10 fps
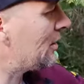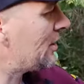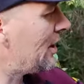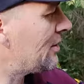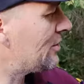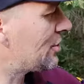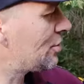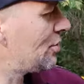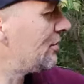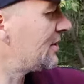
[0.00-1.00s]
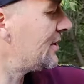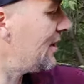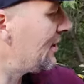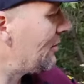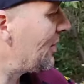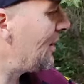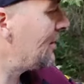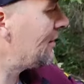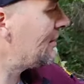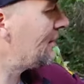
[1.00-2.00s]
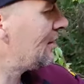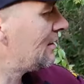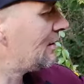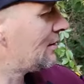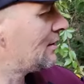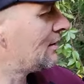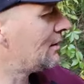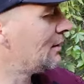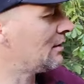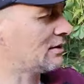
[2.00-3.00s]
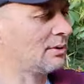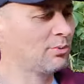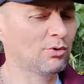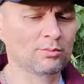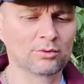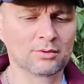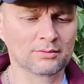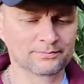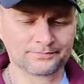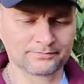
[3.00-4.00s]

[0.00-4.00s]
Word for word: Это я дешевые стрелы брал на пробу.